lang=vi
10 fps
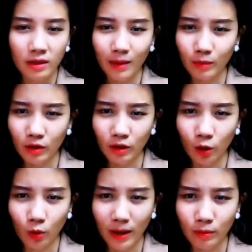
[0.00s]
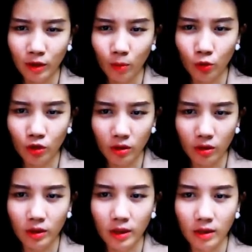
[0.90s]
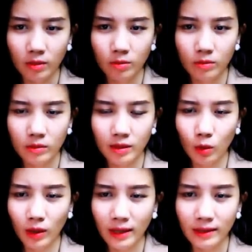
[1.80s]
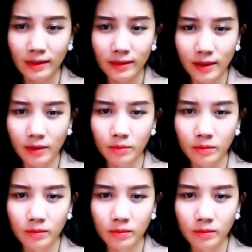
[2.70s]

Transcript: Tạm thời thì cậu làm người mẫu cho tớ đi Sau này tính tiếp